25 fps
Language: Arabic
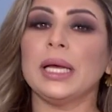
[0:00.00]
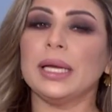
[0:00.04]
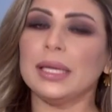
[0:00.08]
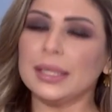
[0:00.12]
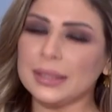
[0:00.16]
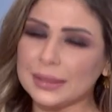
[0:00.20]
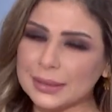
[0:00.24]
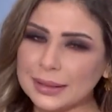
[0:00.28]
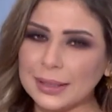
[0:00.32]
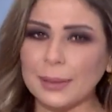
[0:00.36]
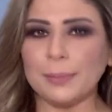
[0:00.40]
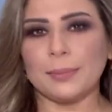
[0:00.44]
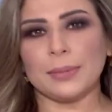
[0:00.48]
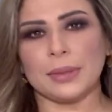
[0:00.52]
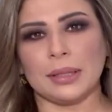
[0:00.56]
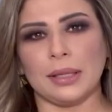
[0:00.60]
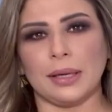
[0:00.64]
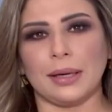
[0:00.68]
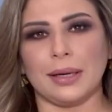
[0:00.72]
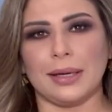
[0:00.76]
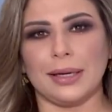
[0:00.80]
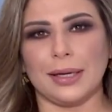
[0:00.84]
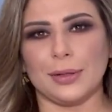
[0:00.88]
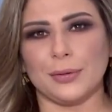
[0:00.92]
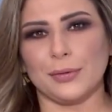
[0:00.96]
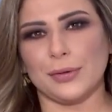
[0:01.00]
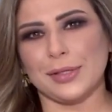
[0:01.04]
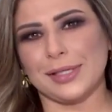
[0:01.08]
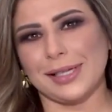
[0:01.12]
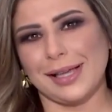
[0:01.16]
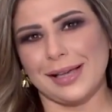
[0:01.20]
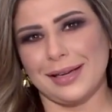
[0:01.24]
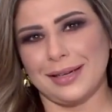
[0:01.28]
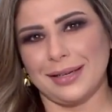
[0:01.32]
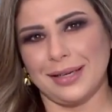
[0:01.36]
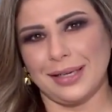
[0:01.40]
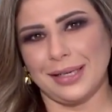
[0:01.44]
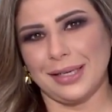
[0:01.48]
السبت نقلت
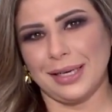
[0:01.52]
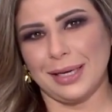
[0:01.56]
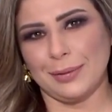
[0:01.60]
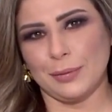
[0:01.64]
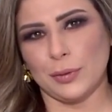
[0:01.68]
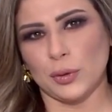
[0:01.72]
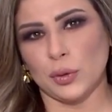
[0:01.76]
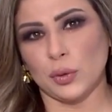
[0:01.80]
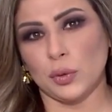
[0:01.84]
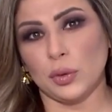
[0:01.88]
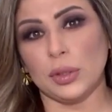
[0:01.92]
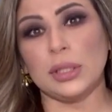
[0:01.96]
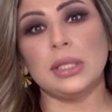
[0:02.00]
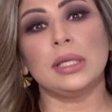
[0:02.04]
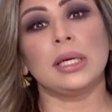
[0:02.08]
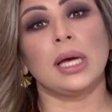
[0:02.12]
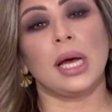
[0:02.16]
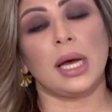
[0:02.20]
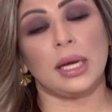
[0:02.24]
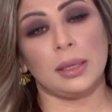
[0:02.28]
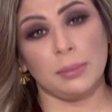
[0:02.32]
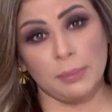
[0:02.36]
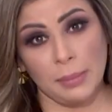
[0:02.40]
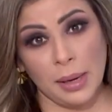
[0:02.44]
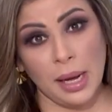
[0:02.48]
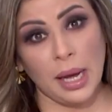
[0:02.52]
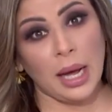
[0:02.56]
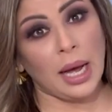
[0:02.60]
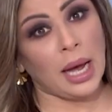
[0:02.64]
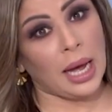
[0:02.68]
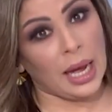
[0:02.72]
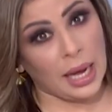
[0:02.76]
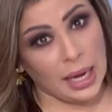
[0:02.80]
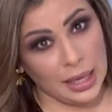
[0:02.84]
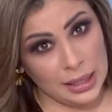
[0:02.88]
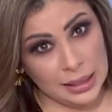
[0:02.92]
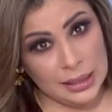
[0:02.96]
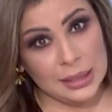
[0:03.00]
وسائل إعلام أردنية أنباء
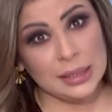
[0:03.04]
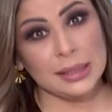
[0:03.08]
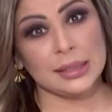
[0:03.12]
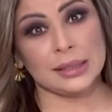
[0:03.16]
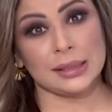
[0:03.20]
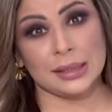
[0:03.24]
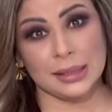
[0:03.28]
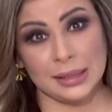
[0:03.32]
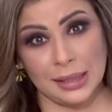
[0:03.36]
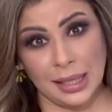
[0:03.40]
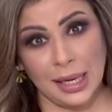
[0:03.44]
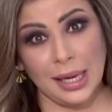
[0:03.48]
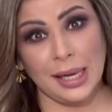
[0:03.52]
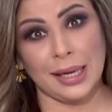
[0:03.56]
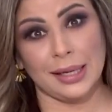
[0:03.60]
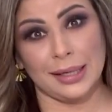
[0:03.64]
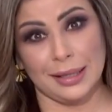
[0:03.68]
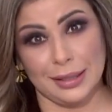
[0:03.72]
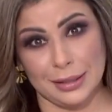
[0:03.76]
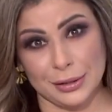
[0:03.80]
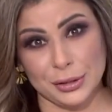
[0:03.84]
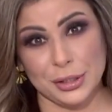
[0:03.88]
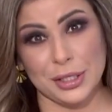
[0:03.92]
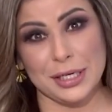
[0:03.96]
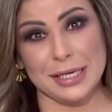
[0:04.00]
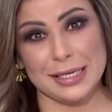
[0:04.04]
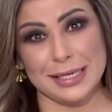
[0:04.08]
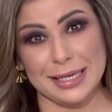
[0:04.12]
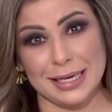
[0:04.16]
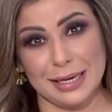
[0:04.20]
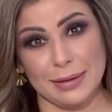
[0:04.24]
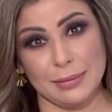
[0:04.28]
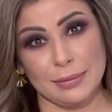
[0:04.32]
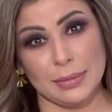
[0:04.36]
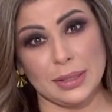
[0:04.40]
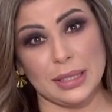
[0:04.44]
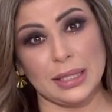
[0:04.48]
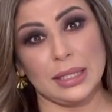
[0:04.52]
عن استدعاء الأجهزة
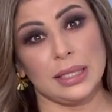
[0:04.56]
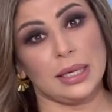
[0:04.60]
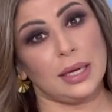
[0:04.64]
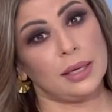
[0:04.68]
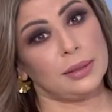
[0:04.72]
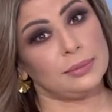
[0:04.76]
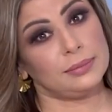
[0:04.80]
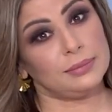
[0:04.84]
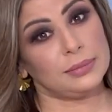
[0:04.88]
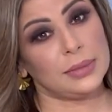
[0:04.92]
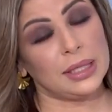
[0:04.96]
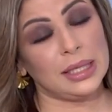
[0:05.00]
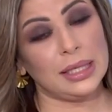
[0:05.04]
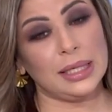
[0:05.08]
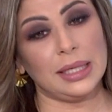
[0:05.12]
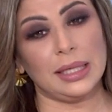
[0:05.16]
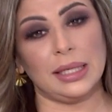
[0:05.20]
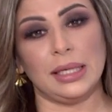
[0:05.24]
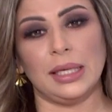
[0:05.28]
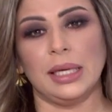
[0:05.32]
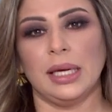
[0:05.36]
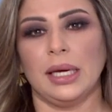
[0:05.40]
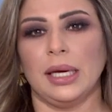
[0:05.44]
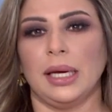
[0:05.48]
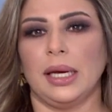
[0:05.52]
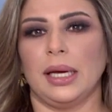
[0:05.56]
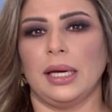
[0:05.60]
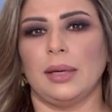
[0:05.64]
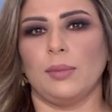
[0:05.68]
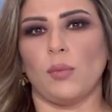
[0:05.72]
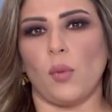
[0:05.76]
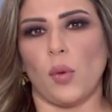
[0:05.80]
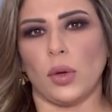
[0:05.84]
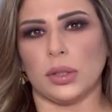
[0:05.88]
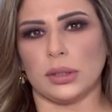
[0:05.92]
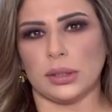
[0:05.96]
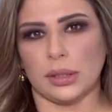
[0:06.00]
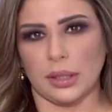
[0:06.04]
الأمنية
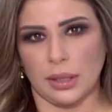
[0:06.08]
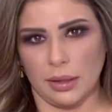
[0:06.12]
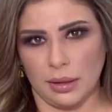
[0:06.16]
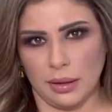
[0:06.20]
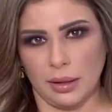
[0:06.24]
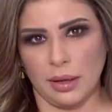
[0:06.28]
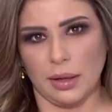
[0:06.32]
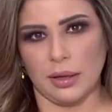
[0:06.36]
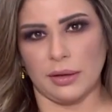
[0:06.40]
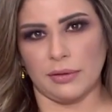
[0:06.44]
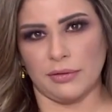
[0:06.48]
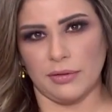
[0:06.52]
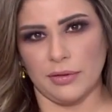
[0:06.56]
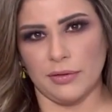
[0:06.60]
للمواطن الظاهر في